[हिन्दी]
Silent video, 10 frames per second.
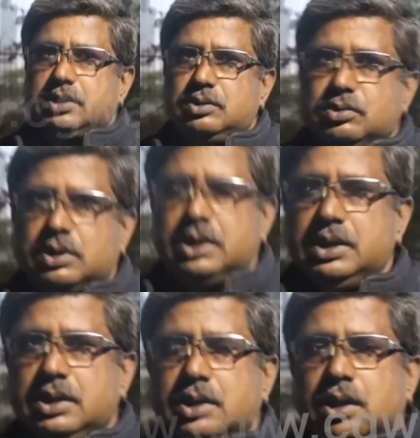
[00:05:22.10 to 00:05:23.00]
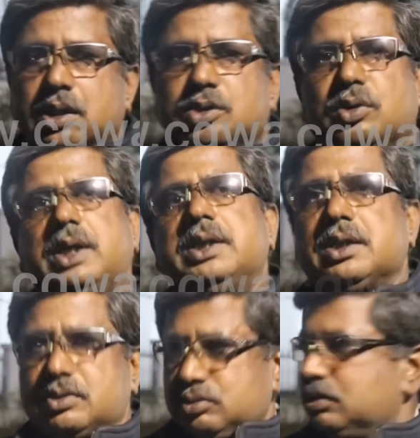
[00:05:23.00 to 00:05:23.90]
साथी जो हैं ज्वाइन
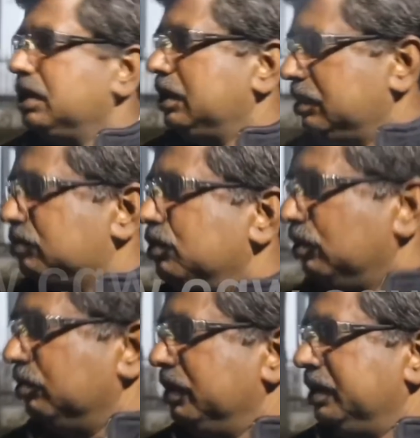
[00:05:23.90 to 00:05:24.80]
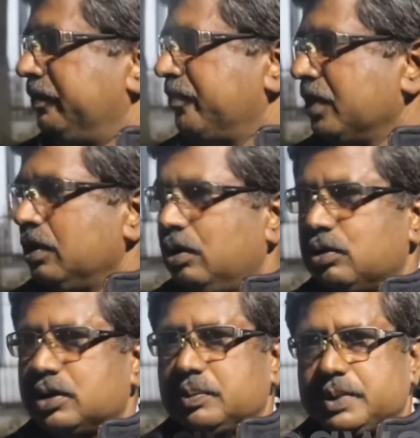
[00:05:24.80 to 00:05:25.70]
कर चुके हैं स्कूलों में
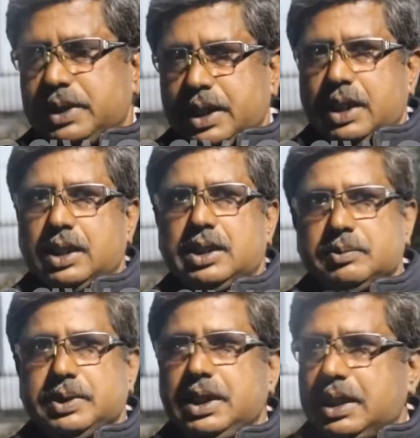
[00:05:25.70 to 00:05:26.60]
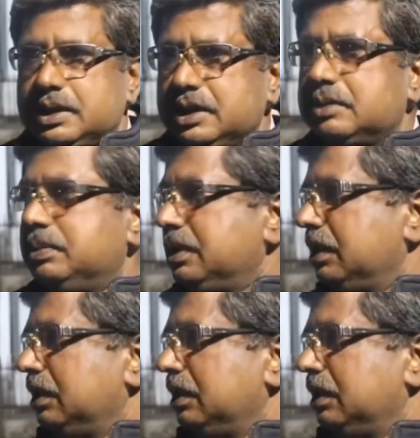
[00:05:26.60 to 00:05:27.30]
और जबकि यहाँ अभी आदेश भी